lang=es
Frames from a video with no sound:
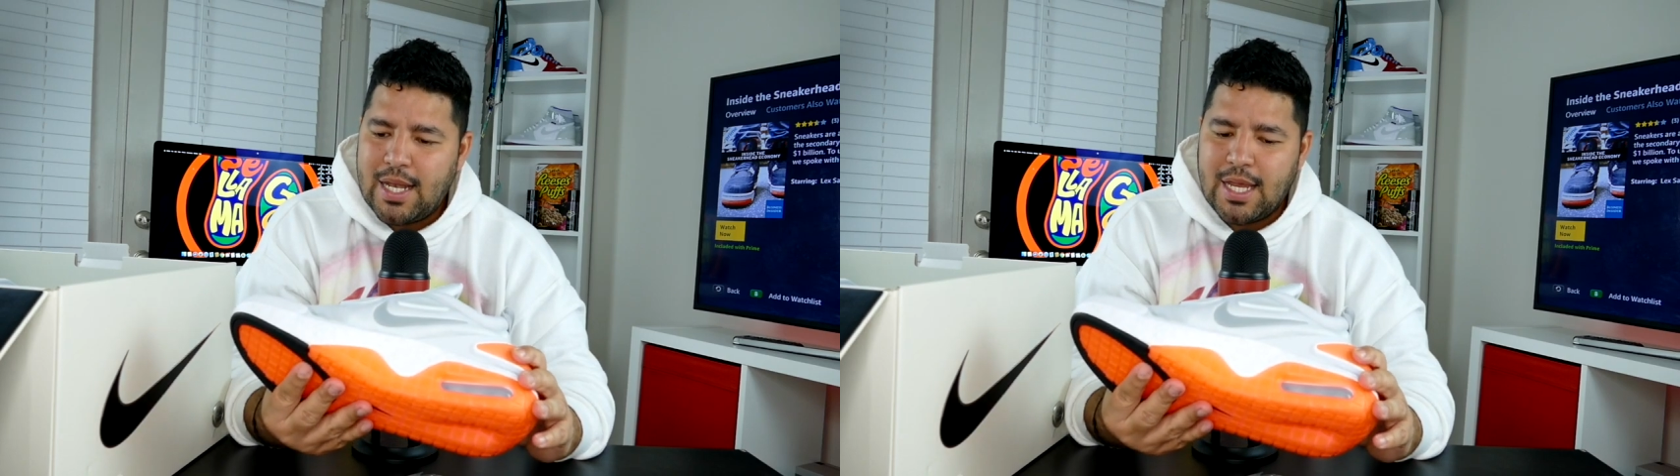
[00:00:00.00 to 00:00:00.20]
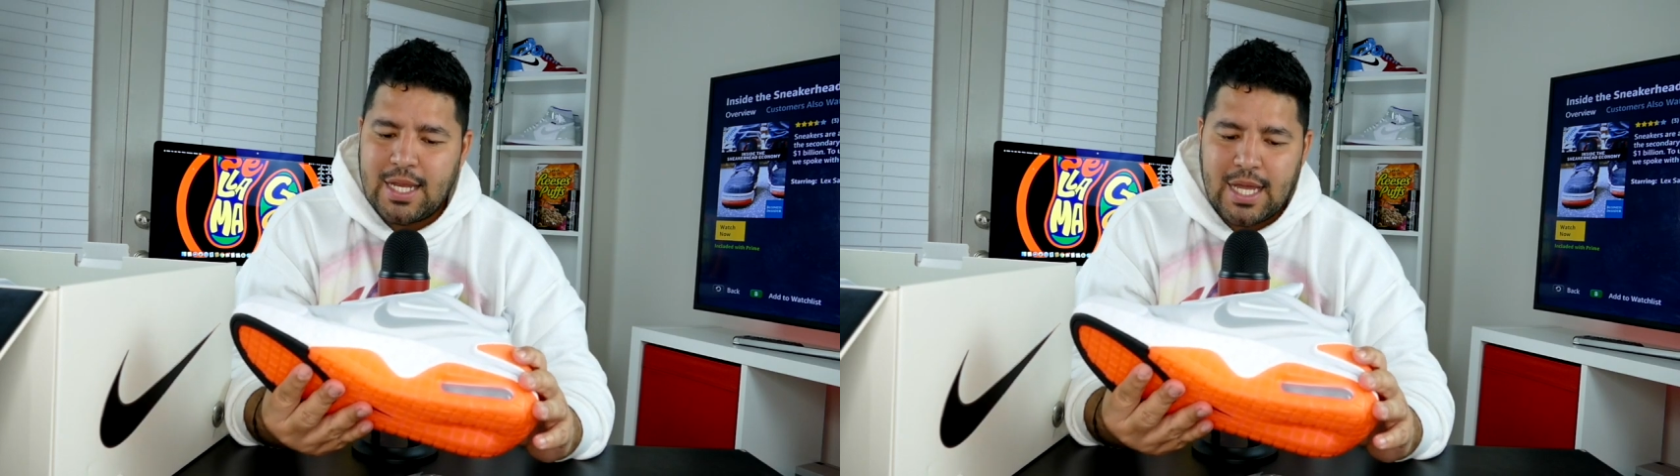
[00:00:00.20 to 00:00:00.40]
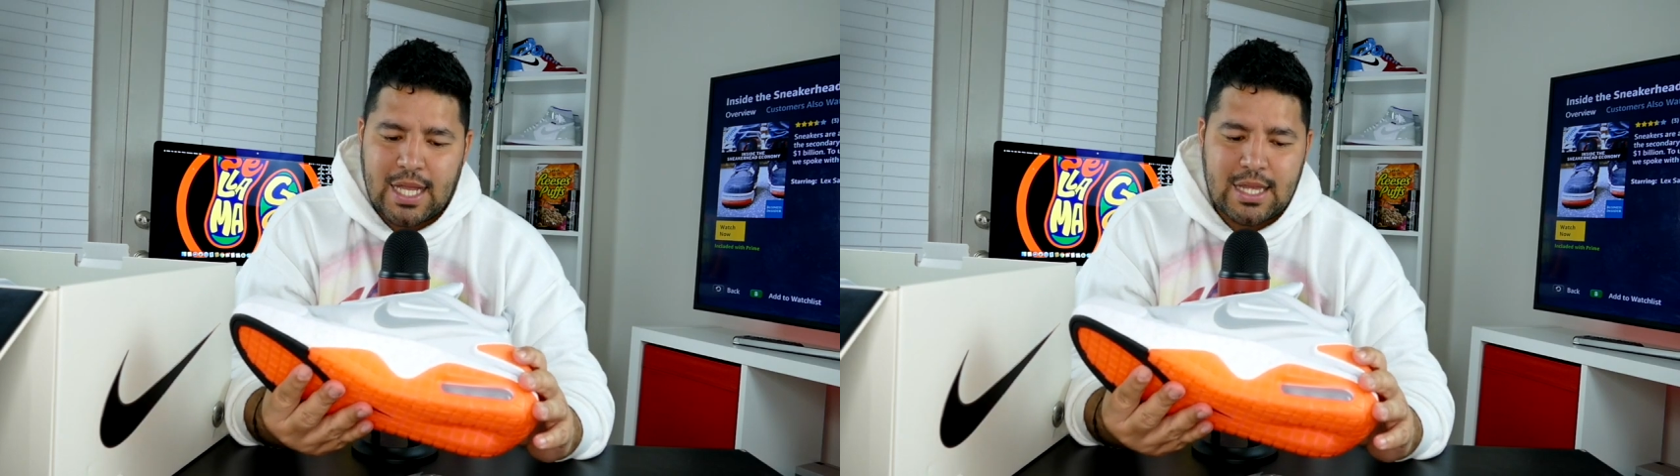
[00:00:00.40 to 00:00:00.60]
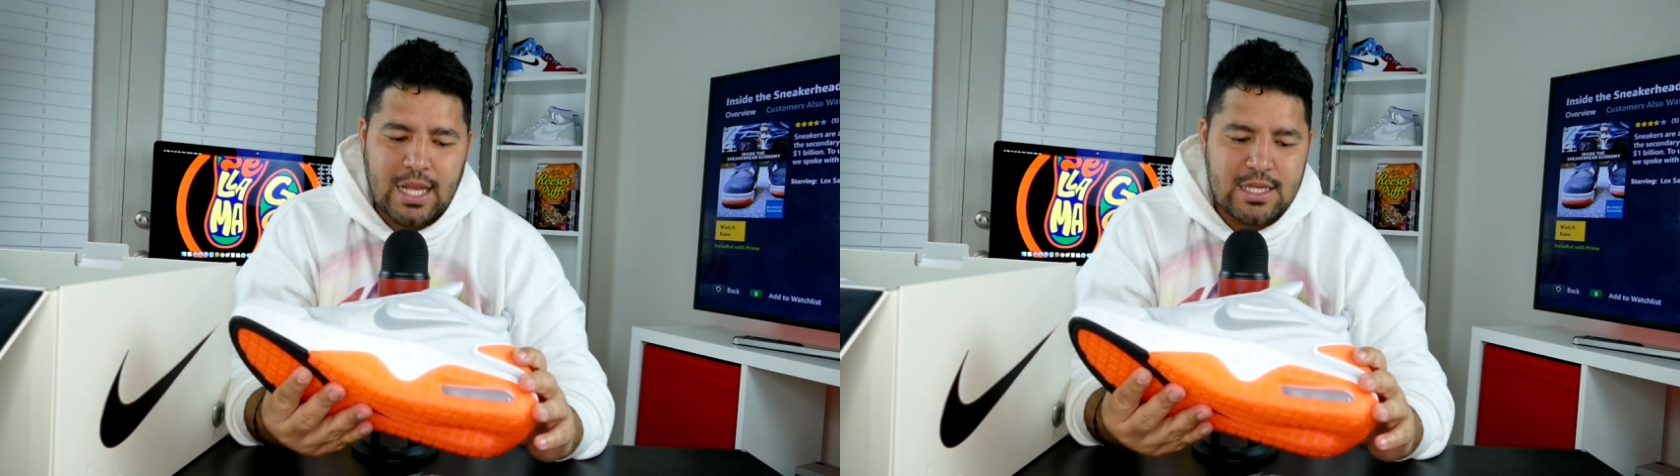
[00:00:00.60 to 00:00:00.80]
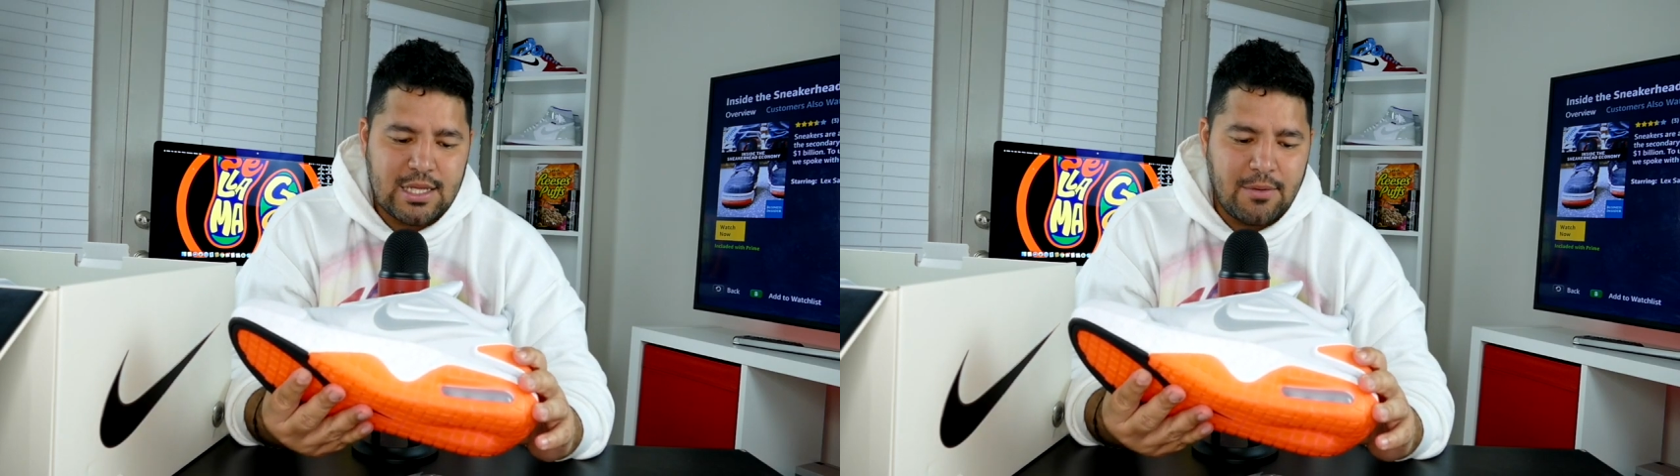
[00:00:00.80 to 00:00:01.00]
y le diré qué
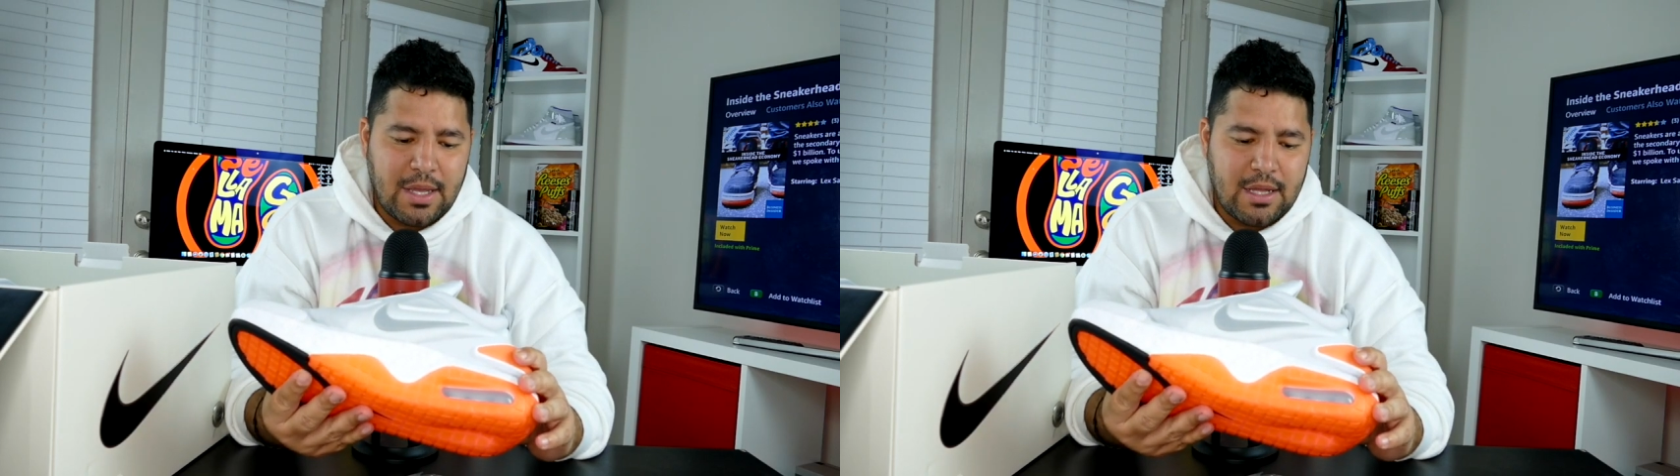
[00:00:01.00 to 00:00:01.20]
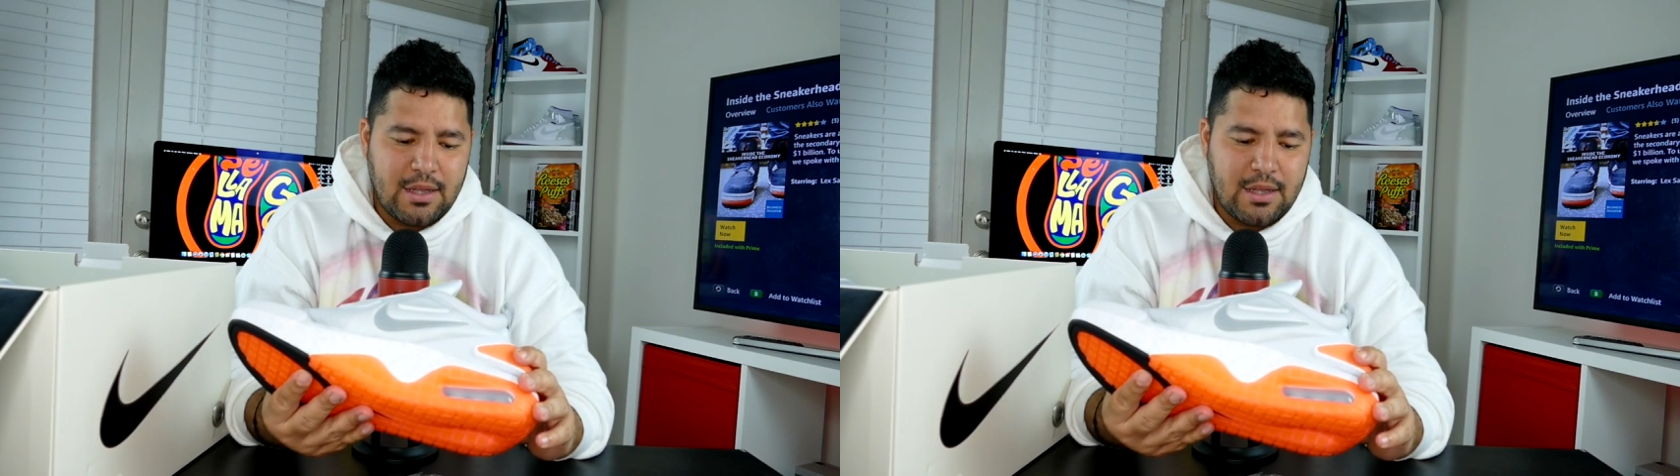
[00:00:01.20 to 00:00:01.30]
tal se ve.